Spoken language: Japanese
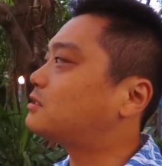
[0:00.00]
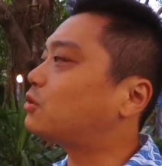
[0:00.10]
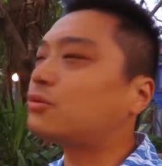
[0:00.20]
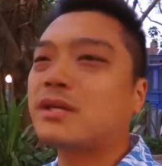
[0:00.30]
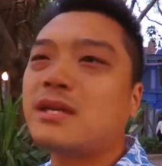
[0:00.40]

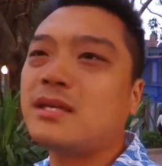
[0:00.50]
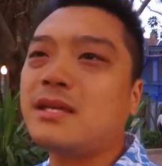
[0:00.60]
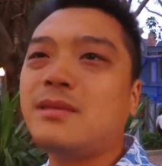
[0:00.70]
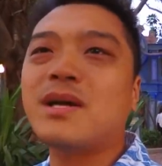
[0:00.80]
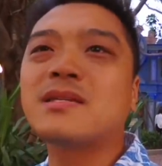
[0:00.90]
ちょっと気に
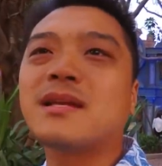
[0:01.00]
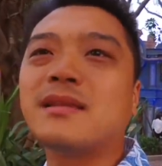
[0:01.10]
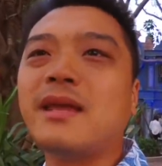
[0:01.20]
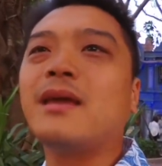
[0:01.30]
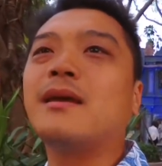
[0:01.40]
入りました
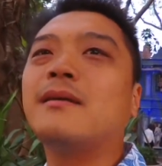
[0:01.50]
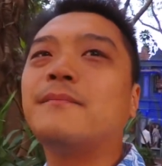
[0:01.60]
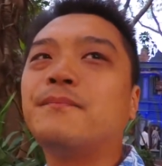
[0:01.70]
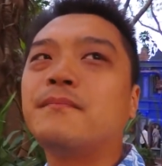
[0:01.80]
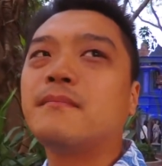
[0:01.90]
んで
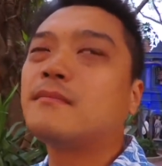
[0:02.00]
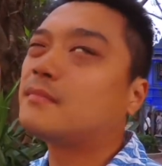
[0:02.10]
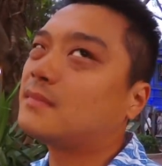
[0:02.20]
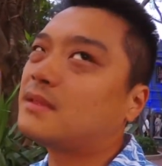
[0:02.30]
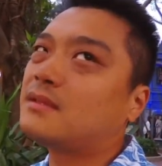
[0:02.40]

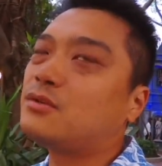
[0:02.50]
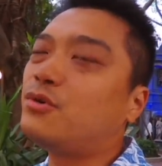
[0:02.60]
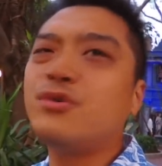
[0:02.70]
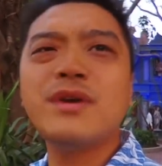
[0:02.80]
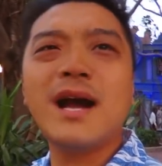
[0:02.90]

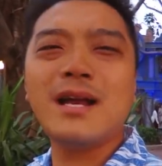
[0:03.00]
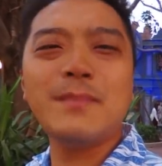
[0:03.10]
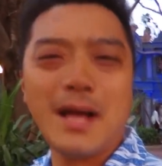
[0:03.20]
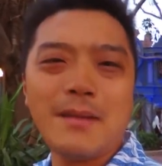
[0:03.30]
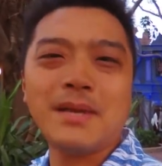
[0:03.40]
余裕があれ
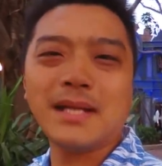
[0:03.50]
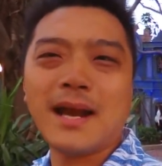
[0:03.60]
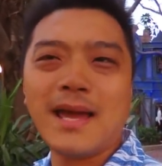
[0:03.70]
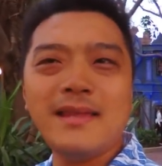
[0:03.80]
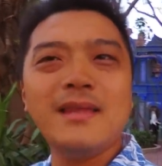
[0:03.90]
ばまた
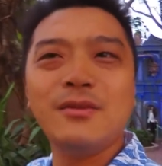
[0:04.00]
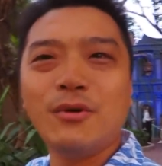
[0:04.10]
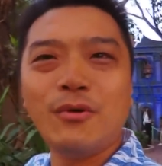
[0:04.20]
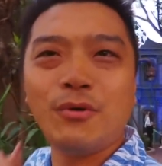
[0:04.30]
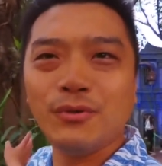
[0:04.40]
来年
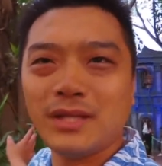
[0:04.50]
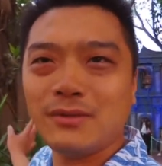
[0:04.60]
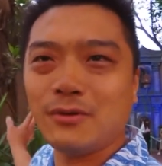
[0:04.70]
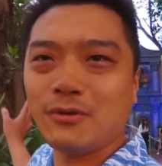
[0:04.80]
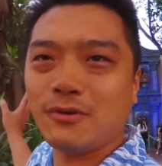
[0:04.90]
の
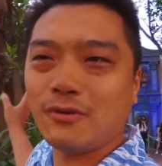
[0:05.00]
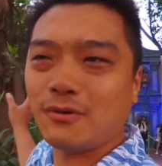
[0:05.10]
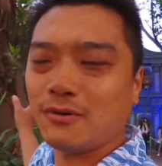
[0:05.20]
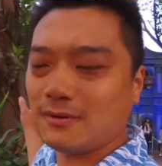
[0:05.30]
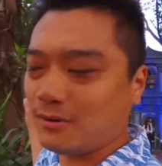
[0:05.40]

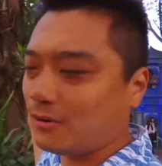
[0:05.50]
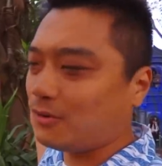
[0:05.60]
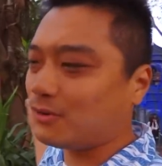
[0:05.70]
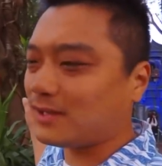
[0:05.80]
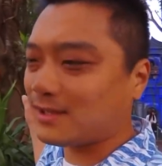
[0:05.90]
ホーンテッド
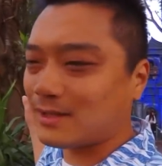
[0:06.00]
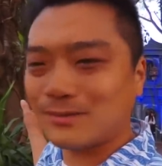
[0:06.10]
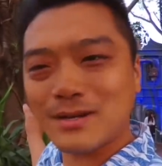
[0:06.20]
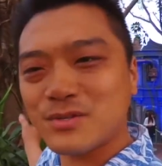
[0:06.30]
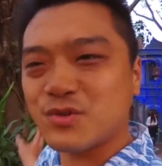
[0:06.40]

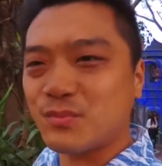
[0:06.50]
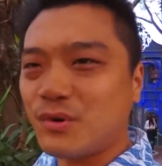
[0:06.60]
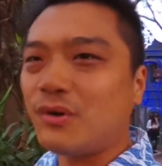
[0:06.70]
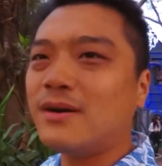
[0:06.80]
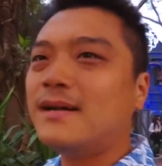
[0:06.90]
ホーンテッドアトラクション
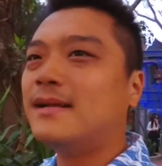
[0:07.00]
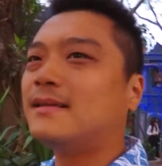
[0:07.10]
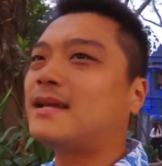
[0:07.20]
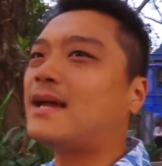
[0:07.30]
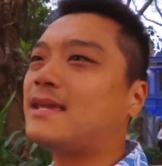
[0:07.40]
も
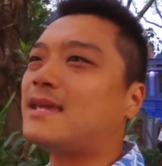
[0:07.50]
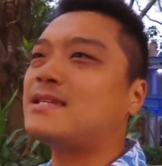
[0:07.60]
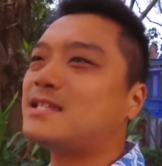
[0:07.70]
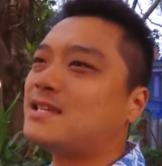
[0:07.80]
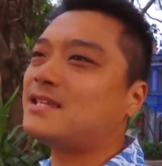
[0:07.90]
体
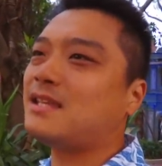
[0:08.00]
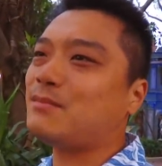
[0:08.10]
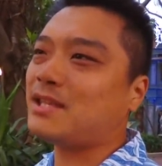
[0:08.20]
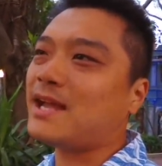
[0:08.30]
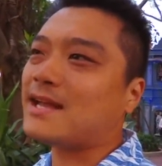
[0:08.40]
験しに来て
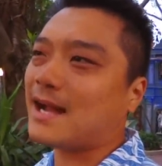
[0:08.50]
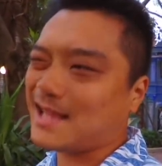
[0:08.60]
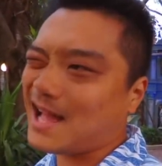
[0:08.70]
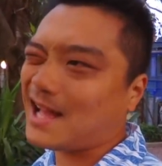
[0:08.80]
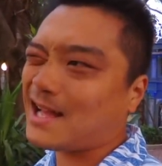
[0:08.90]
みたいか
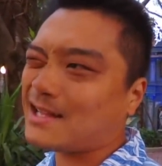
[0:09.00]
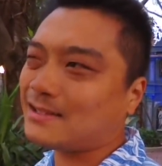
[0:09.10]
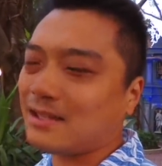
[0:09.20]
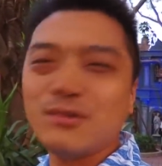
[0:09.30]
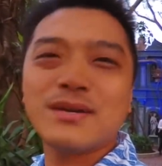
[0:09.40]

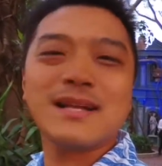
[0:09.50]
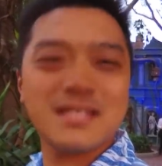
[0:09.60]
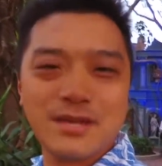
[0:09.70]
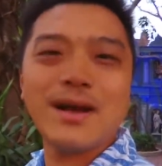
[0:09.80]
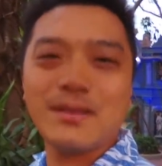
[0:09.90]
なっていう感
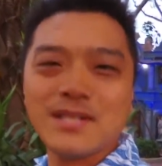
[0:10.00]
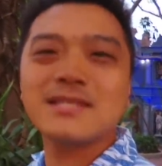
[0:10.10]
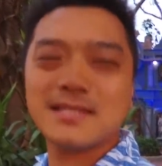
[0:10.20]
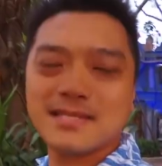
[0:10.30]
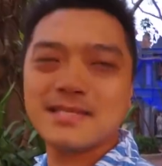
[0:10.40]
じではあります。